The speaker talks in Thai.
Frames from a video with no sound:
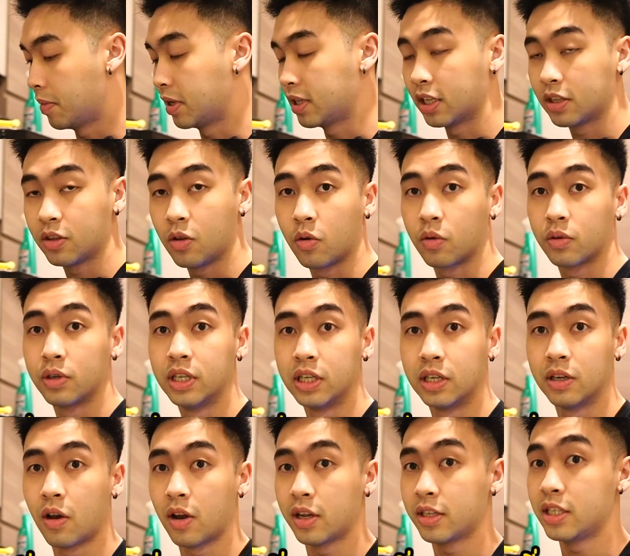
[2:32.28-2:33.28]
มันจะตก
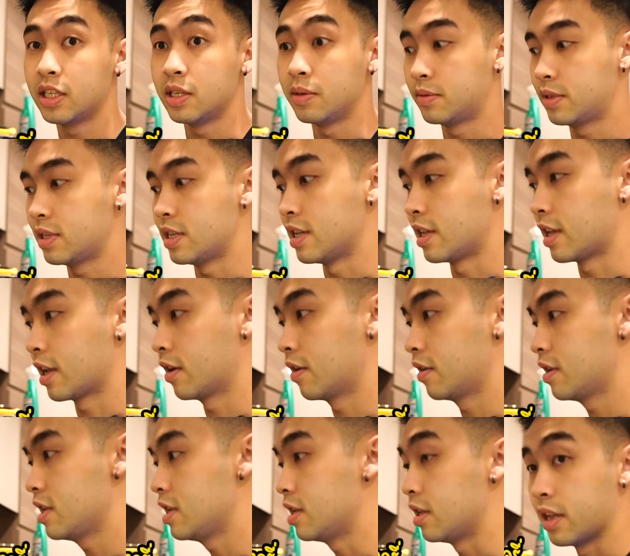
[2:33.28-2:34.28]
144 แคล
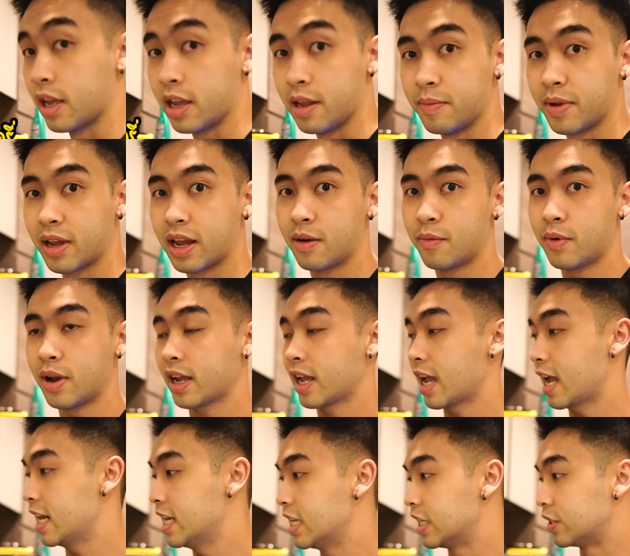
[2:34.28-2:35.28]
อรี่ เห็นไหมครับว่า
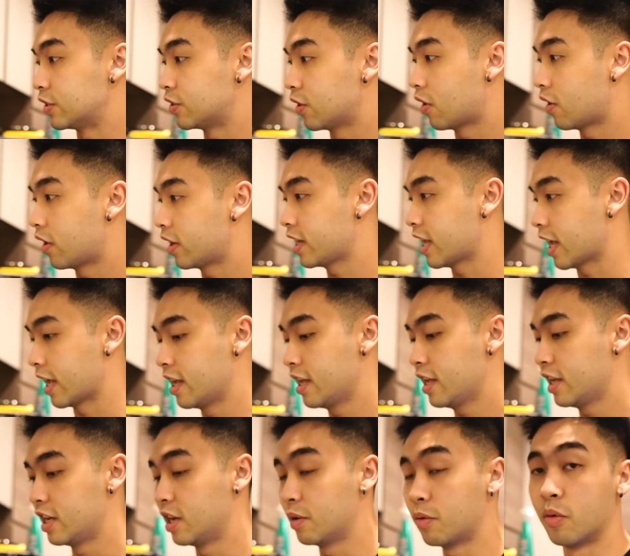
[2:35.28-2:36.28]
แค่ 1 ช้อนเนี่ย
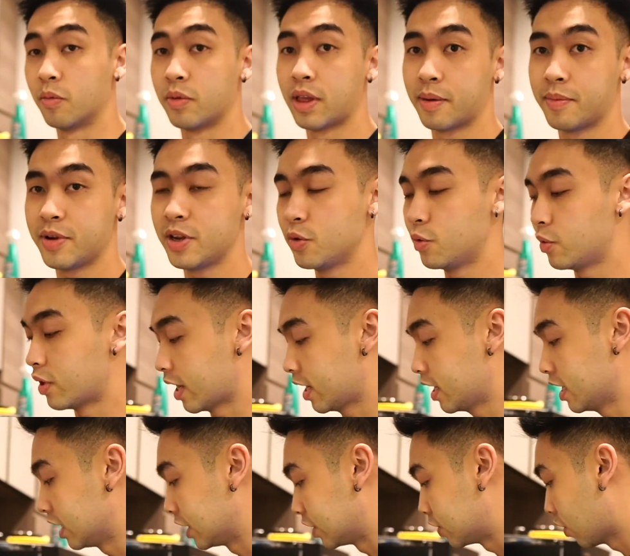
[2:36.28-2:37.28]
เดี๋ยวผมทำให้ดูนะ
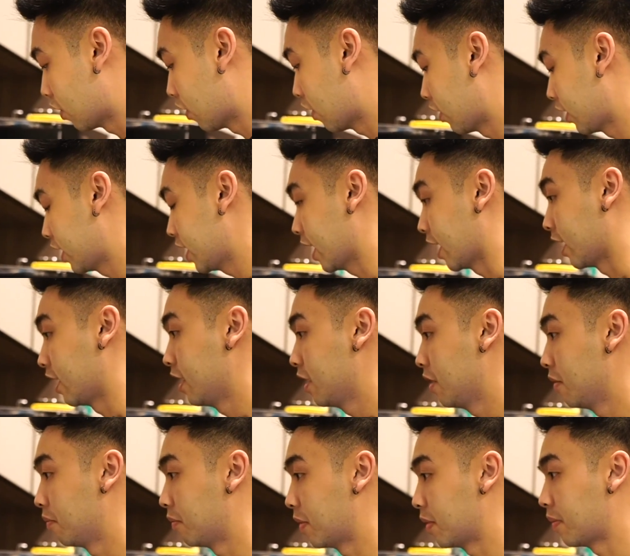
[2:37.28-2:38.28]
1ช้อนเนี่ย
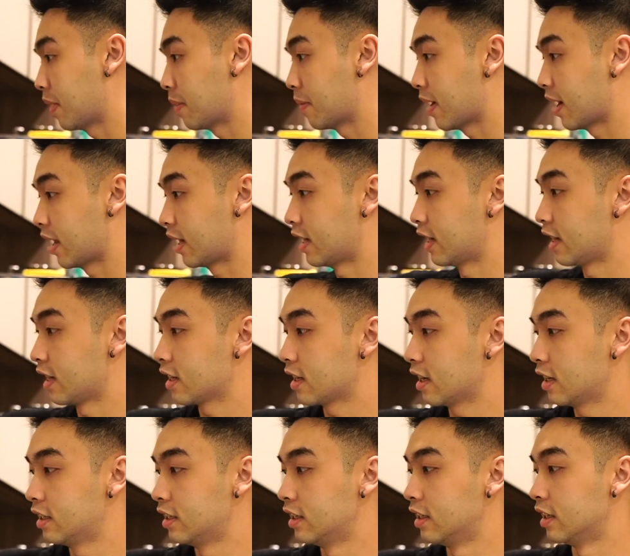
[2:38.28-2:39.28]
มันประมาณ
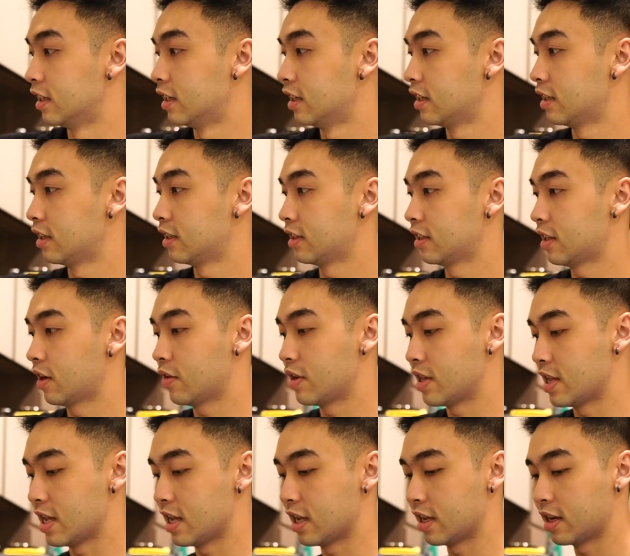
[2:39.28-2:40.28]
ก็คือเท่า
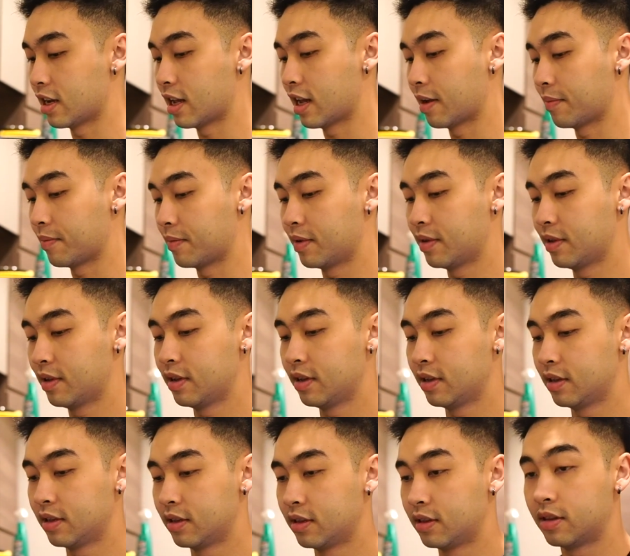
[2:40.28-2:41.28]
นี้นะครับ
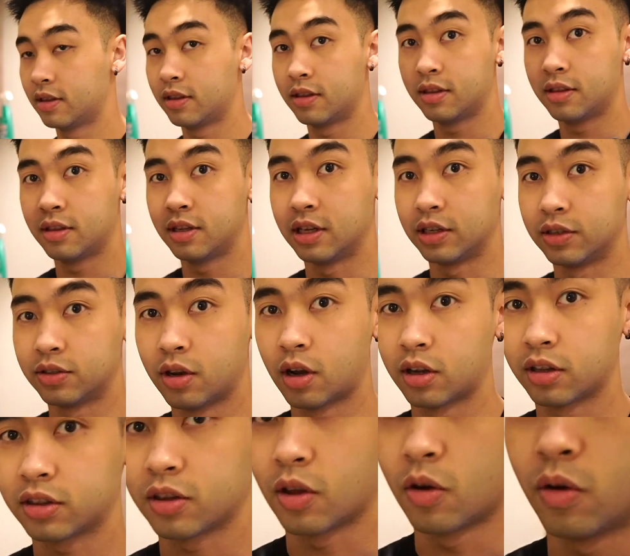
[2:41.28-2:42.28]
1ช้
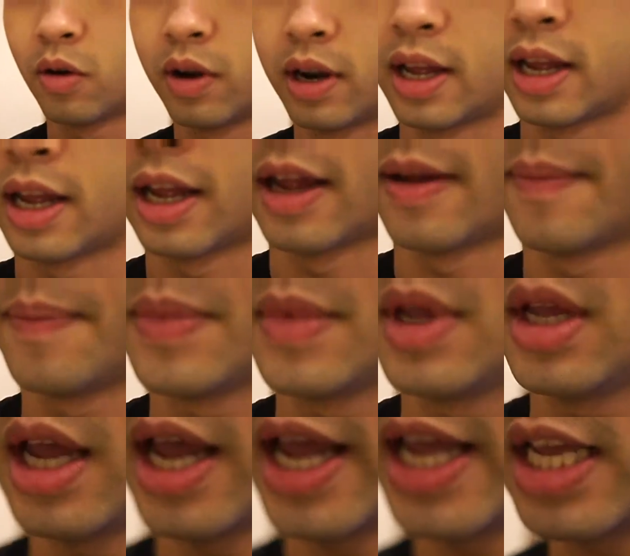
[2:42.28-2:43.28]
อนโต๊ะนะฮะ
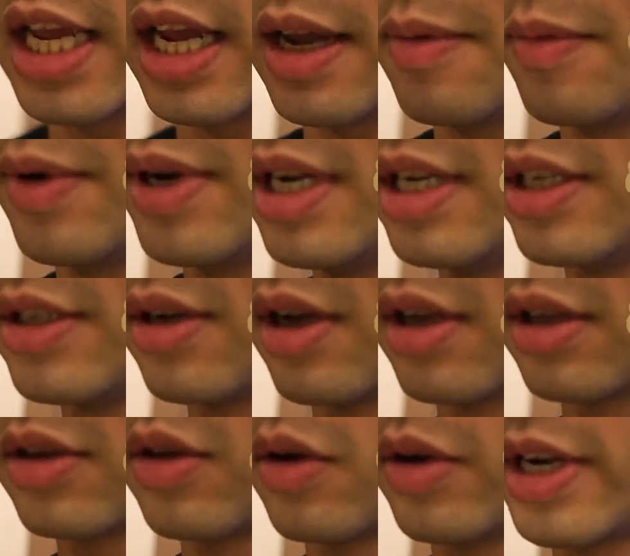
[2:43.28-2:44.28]
ไอ้คำว่า 1ช้
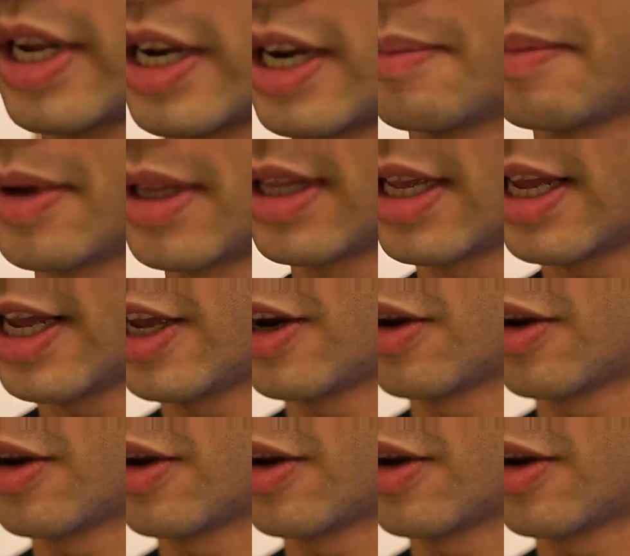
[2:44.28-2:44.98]
อนโต๊ะเนี่ยน้ำมันเท